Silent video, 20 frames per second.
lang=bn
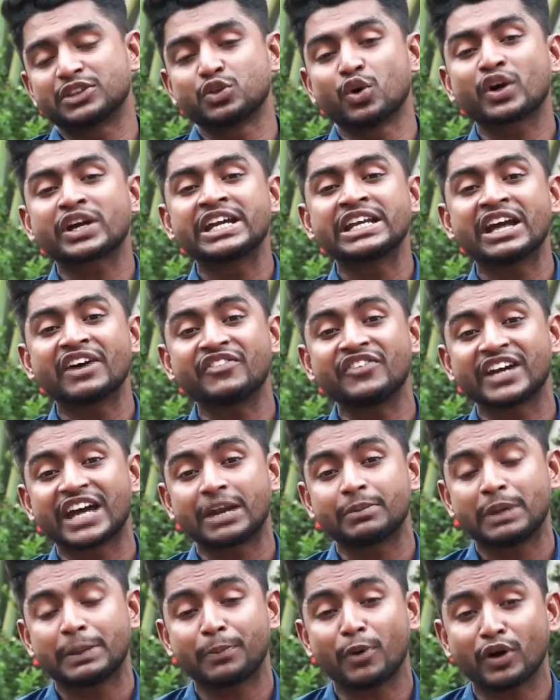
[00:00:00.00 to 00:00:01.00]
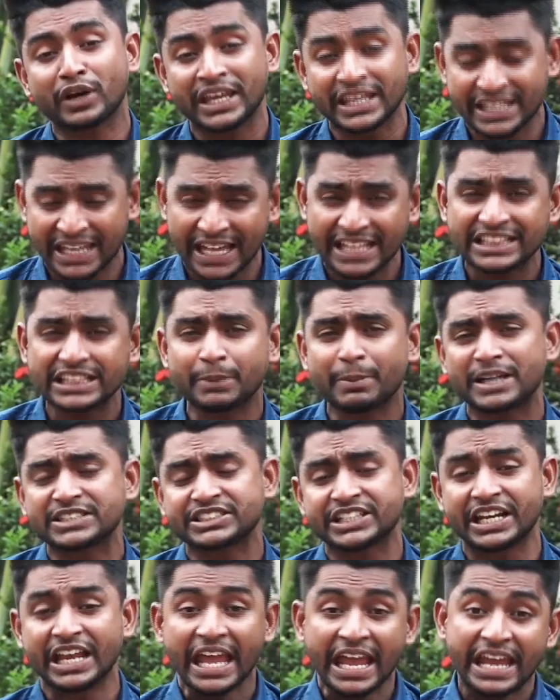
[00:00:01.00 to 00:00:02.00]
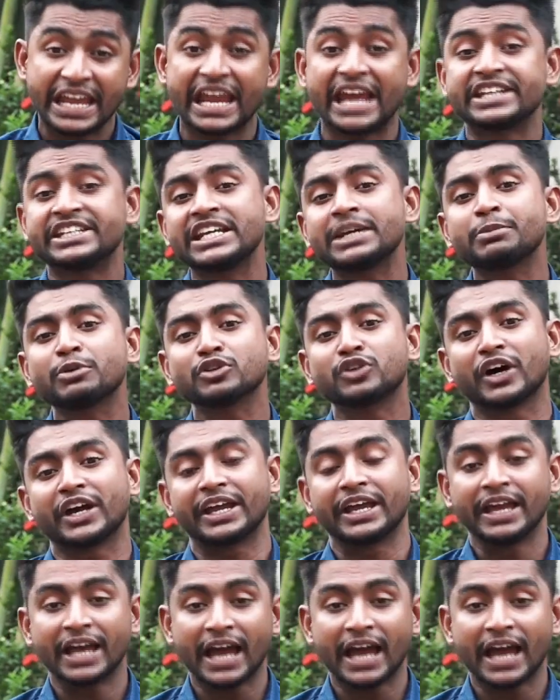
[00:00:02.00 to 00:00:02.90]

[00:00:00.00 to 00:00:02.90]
দক্ষিণ আফ্রিকার বিপক্ষে খেলতে পারছেন এটিই বোধহয়